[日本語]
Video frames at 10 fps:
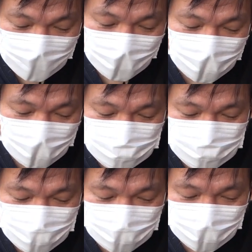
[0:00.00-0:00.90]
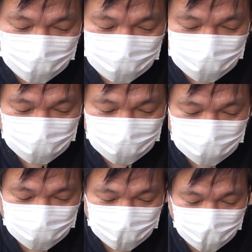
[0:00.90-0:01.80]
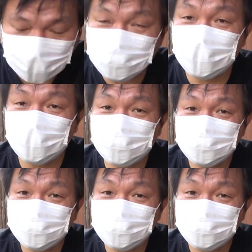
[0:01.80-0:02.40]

あかりさんあかりさん